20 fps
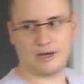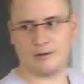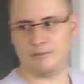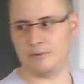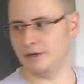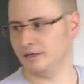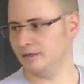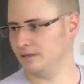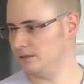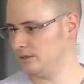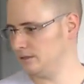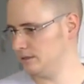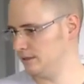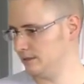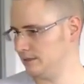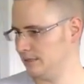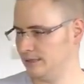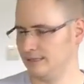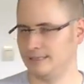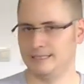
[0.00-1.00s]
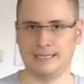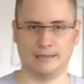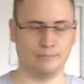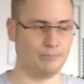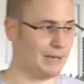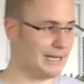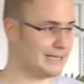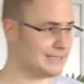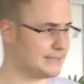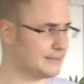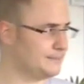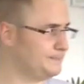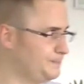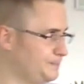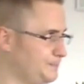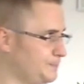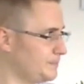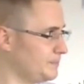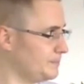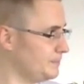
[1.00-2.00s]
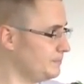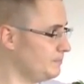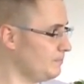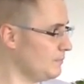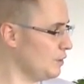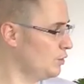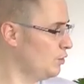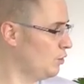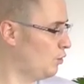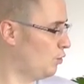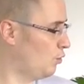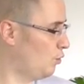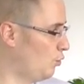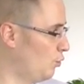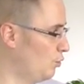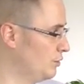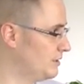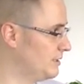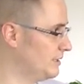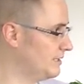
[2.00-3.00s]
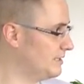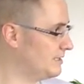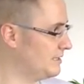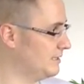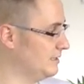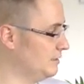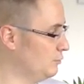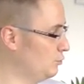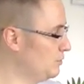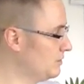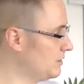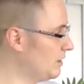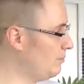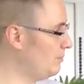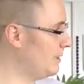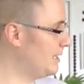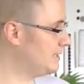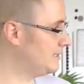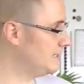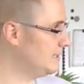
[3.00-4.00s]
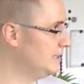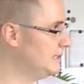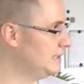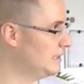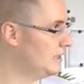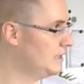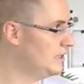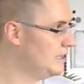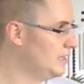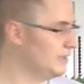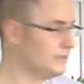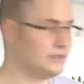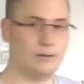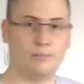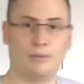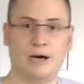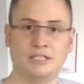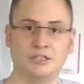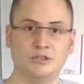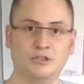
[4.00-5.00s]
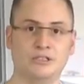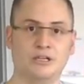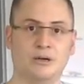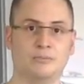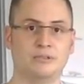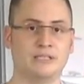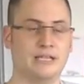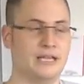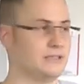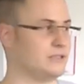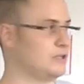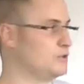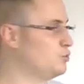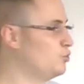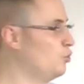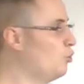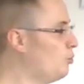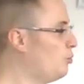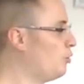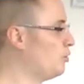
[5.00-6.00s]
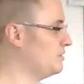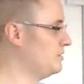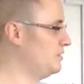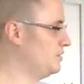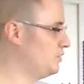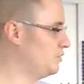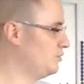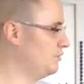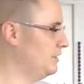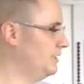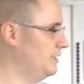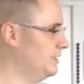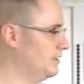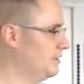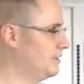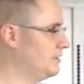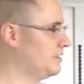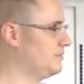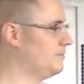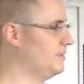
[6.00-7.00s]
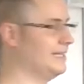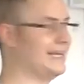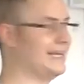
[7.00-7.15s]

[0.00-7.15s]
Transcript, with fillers: haben wir einen äh, dedizierten Platz. Und äh, das sind unsere Plätze hier. Da Martin und ich haben das extra so positioniert, dass wir